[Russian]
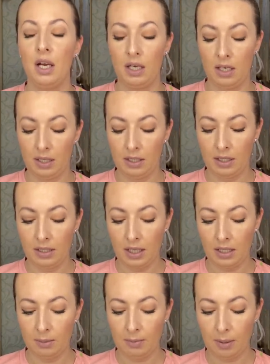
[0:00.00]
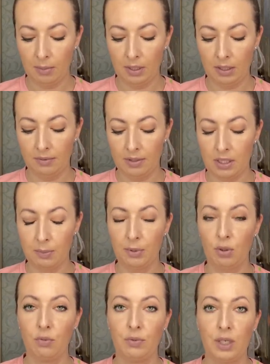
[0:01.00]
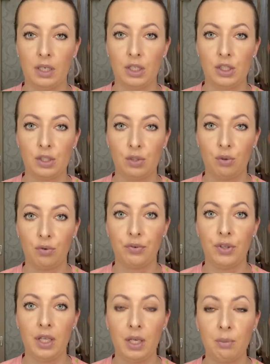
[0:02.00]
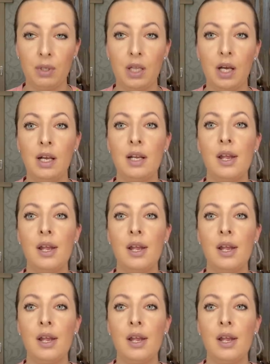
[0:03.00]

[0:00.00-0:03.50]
Э, на данный момент в этих питомниках щенков не было.